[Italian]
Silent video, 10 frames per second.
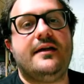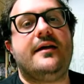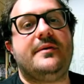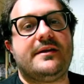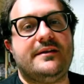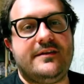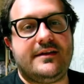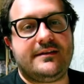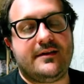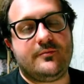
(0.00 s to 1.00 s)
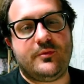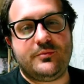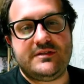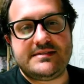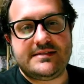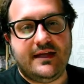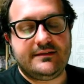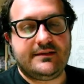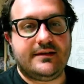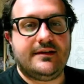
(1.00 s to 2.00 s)
E per chi viene da un po' più
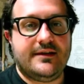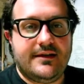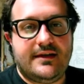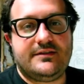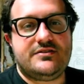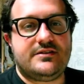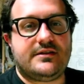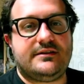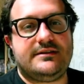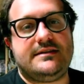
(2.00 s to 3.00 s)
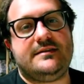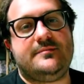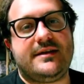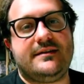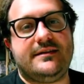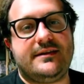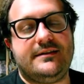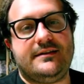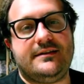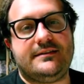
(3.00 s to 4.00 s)
distante e decide di prendere
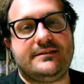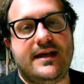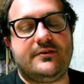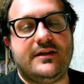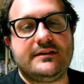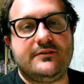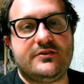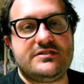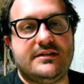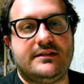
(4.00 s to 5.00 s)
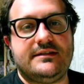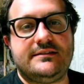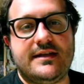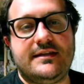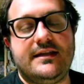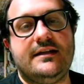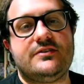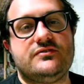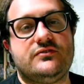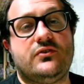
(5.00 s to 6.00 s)
il treno all'alta velocità di Trenitalia
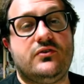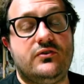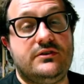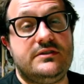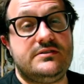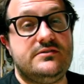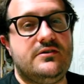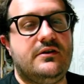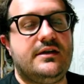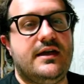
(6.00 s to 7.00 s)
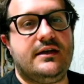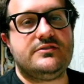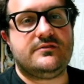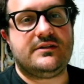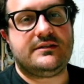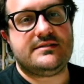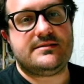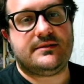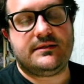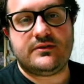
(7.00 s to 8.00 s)
ci sono condizioni
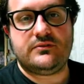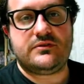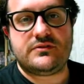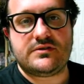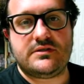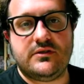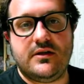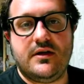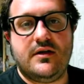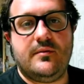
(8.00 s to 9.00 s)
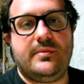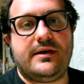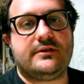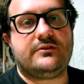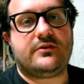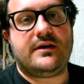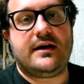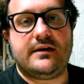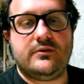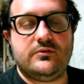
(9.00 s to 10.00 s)
agevolatissime. Andate sul nostro sito per
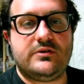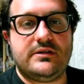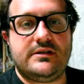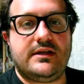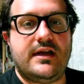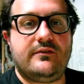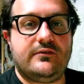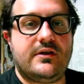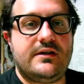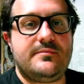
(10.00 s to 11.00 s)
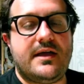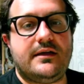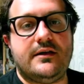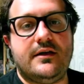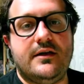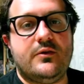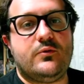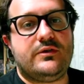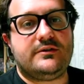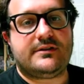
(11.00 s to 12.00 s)
trovare il numero di telefono e l'email
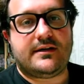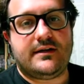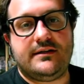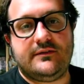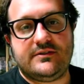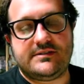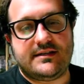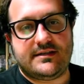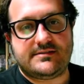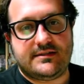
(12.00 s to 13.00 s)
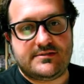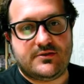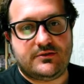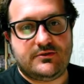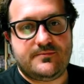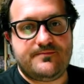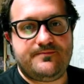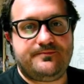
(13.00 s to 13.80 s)
cui inoltrare la vostra richiesta di sconto.